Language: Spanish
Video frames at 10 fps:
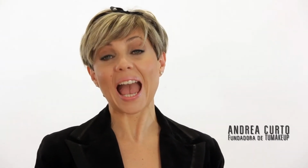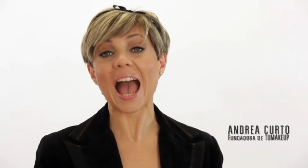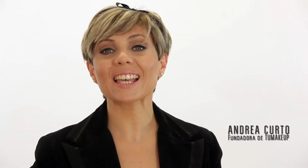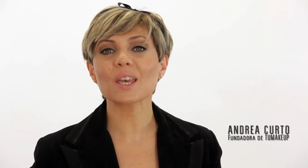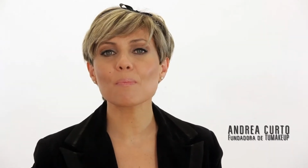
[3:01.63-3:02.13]

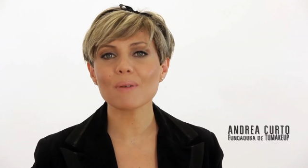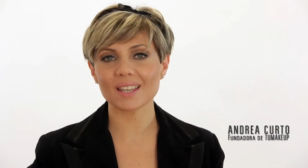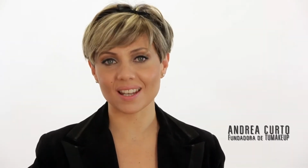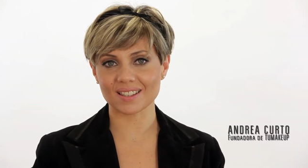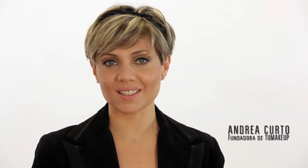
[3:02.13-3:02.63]
¿A qué
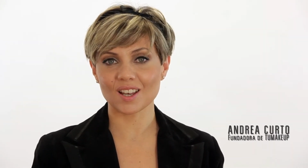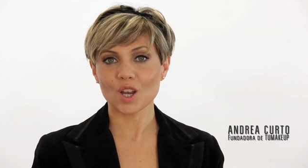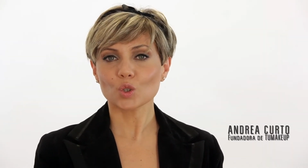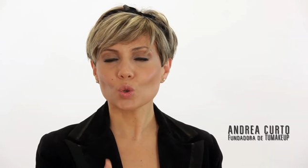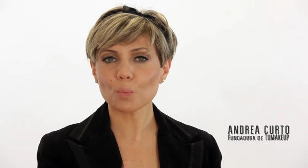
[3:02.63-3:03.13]
esperas?
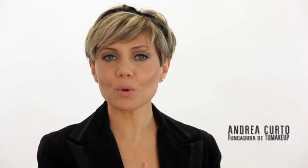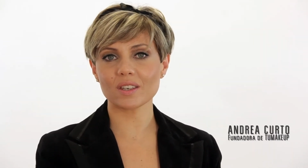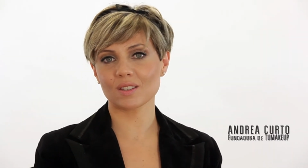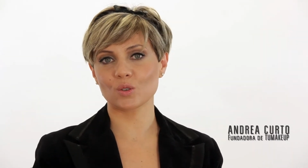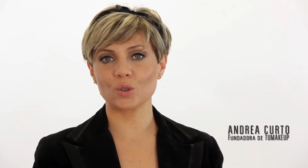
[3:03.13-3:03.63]
Tú
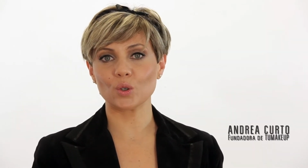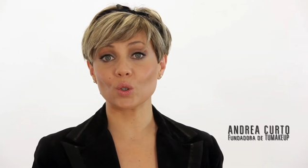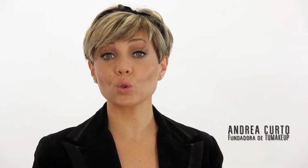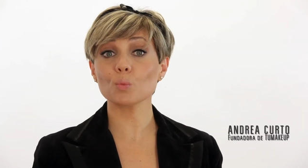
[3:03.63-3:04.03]
puedes todo, tú